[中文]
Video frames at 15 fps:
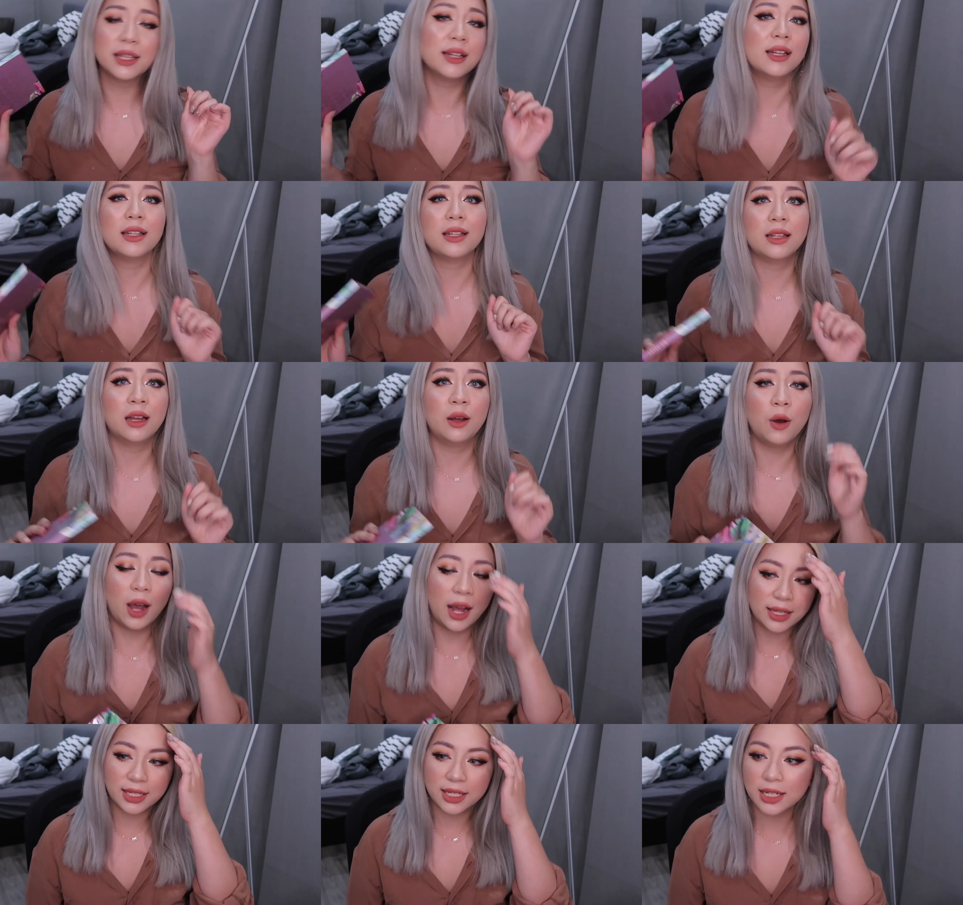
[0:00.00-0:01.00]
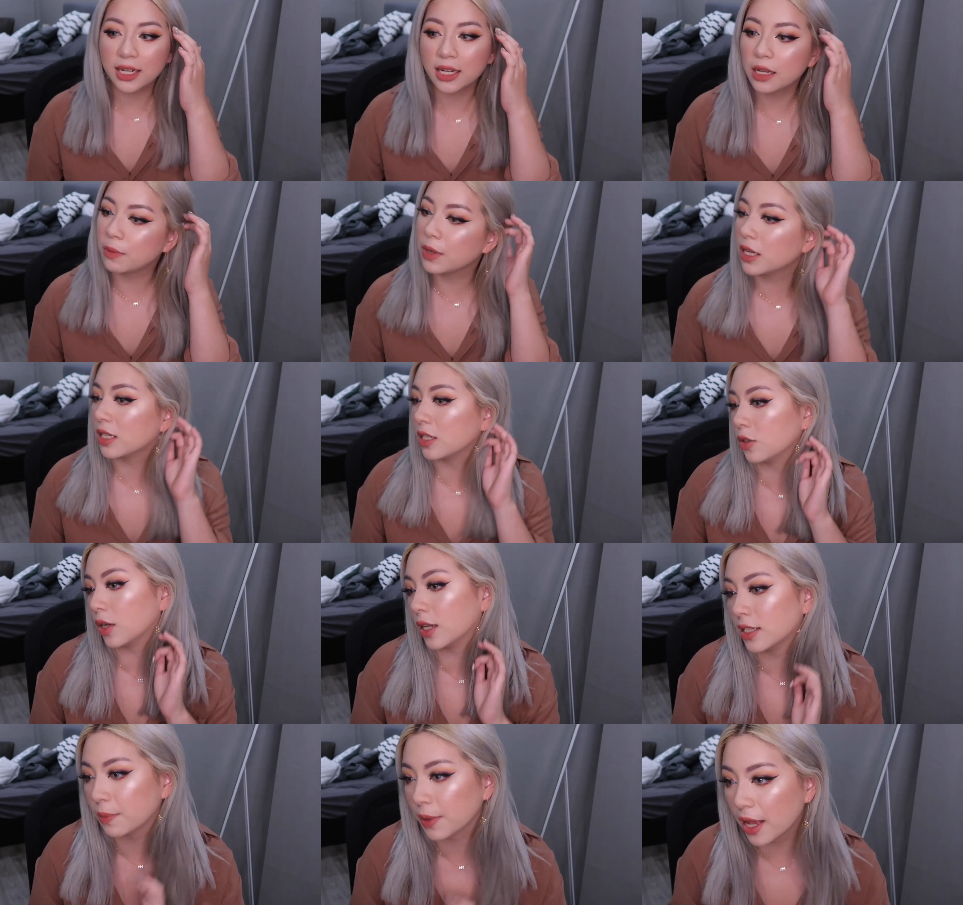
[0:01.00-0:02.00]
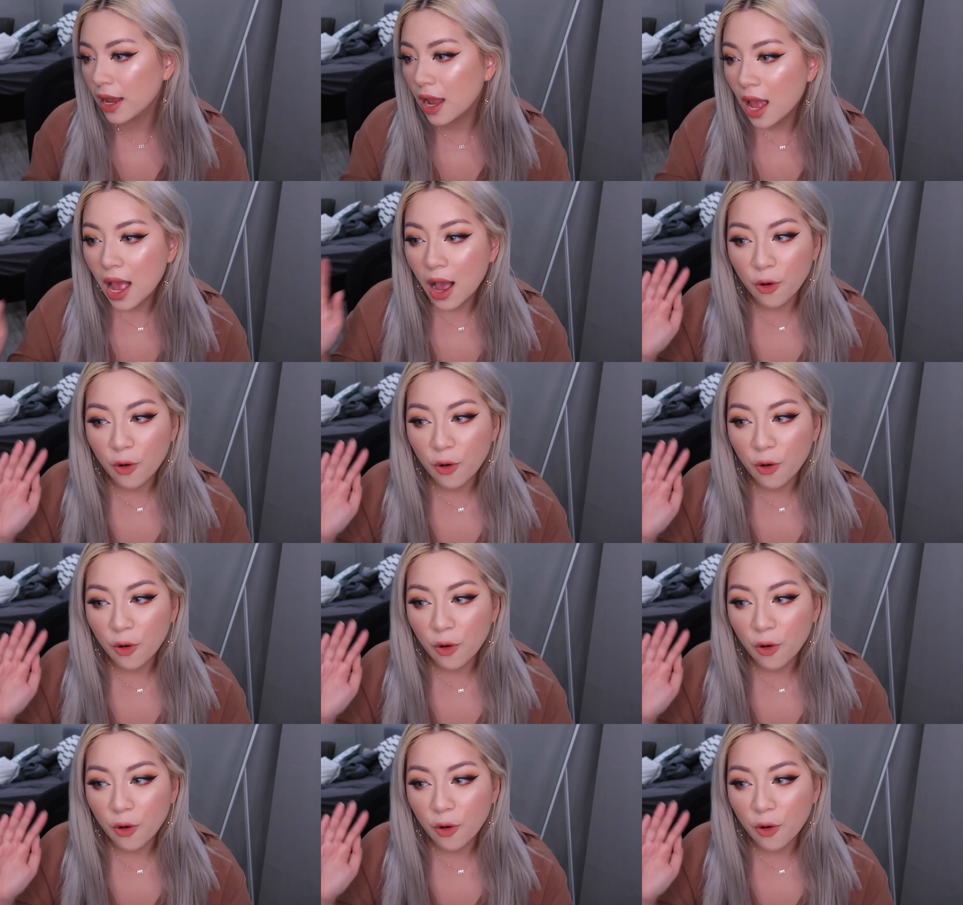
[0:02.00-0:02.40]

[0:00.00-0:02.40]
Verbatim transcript: 的话，今天的影片其实就到这边。